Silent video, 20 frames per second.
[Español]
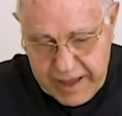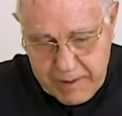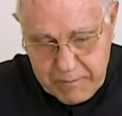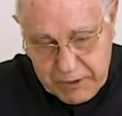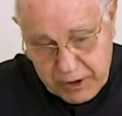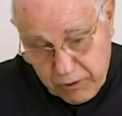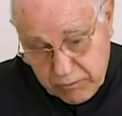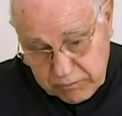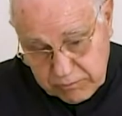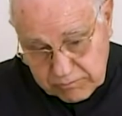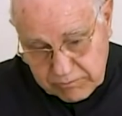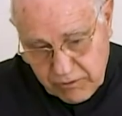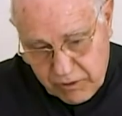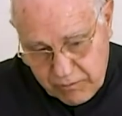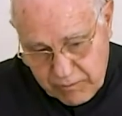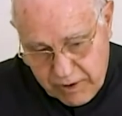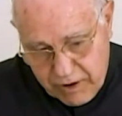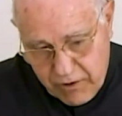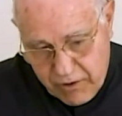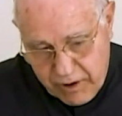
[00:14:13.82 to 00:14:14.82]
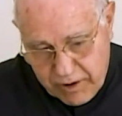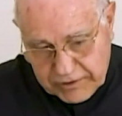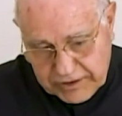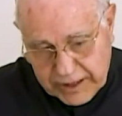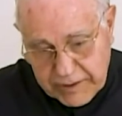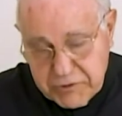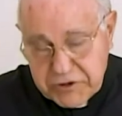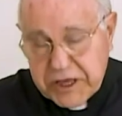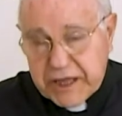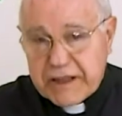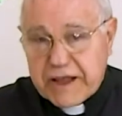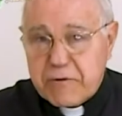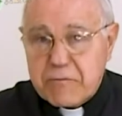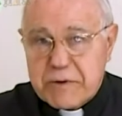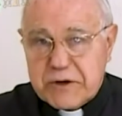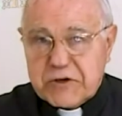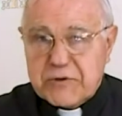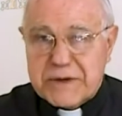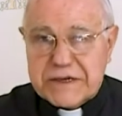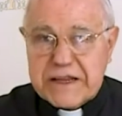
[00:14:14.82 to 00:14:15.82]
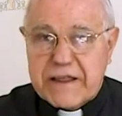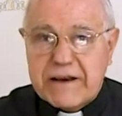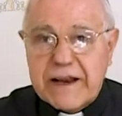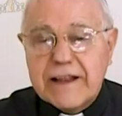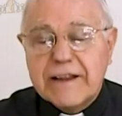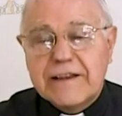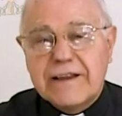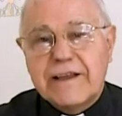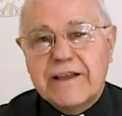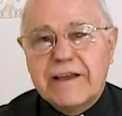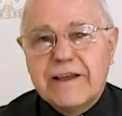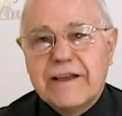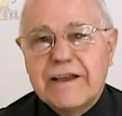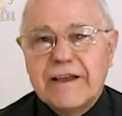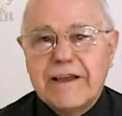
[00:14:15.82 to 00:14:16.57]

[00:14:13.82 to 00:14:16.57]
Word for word: Pero tenemos que dar un paso más adelante.